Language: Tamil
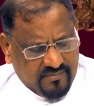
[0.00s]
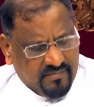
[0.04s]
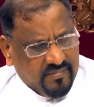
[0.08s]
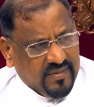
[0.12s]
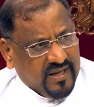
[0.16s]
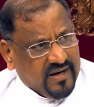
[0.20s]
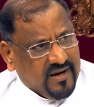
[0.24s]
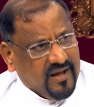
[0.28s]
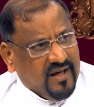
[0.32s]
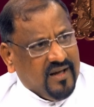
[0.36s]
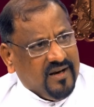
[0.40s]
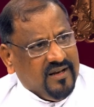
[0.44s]

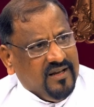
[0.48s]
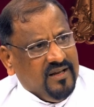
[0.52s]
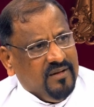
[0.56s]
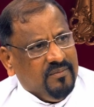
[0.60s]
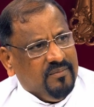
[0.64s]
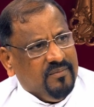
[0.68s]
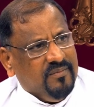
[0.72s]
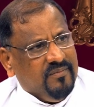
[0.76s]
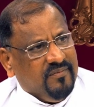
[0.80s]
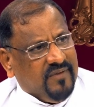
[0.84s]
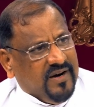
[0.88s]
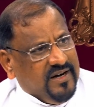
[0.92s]

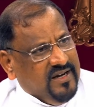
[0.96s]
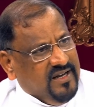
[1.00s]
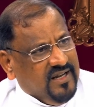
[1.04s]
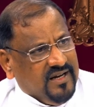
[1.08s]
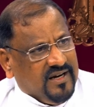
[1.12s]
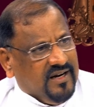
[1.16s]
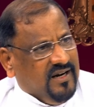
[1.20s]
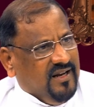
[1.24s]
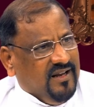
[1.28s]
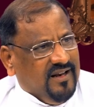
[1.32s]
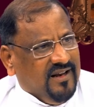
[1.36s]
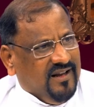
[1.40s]
மெராரி
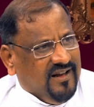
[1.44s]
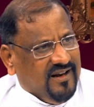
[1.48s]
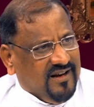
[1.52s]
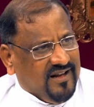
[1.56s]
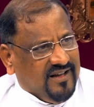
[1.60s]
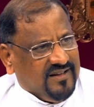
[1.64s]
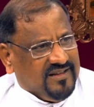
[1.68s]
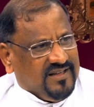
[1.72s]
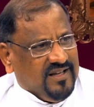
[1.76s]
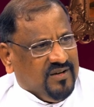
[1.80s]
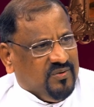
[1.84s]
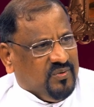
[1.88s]
வண்டிகளில்
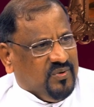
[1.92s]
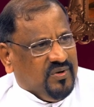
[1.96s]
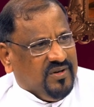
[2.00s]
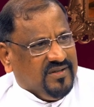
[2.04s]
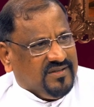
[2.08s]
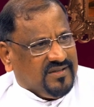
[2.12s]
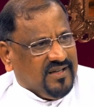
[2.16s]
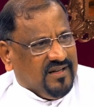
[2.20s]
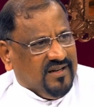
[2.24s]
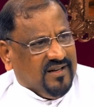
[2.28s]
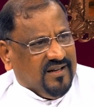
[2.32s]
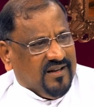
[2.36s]
எல்லாத்தையும் கொண்டு
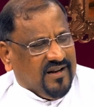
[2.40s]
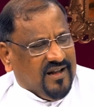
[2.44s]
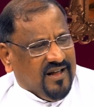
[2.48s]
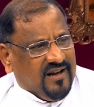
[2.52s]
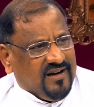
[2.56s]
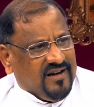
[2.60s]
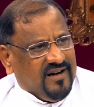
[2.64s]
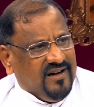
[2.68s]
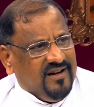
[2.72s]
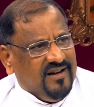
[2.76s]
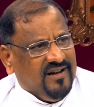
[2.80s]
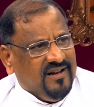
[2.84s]

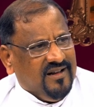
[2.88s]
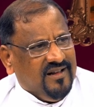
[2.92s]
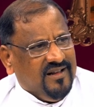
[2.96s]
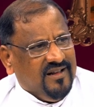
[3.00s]
செல்லுகிறார்கள்